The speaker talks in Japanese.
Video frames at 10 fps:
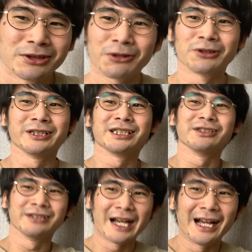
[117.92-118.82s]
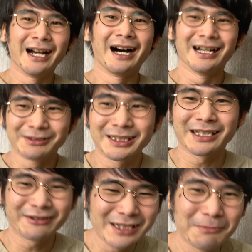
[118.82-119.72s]
ところですよねはいすいませ
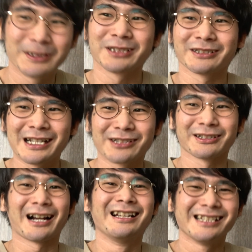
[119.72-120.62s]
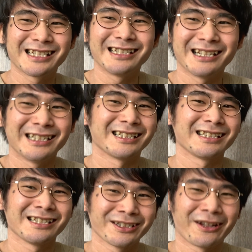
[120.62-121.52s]
ん今日いつもちょっとテンション高い深夜に撮
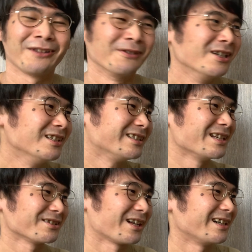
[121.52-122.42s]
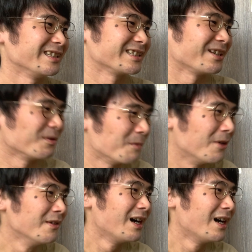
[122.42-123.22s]
影してた時もテンション高いんですけども